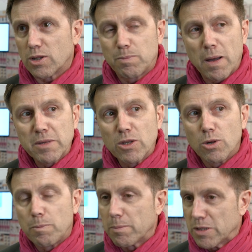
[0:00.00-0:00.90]
parmi,
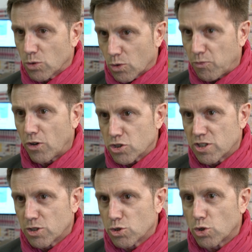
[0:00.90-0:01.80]
parmi nos
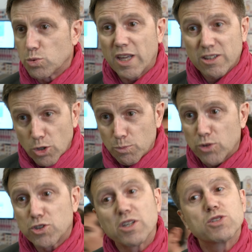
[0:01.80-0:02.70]
franchisés d'aujourd'hui, il y a
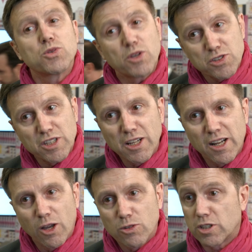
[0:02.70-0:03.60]
30% qui sont d'anciennes
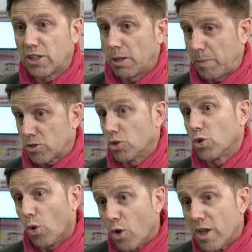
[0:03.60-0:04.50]
clientes, c'est-à-dire des personnes
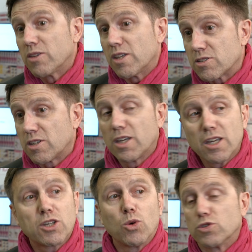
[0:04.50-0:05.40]
qui ont
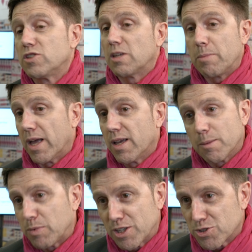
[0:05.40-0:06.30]
testé, qui ont dit c'est bien, et
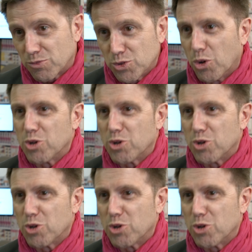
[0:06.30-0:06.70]
puis qui sont venues nous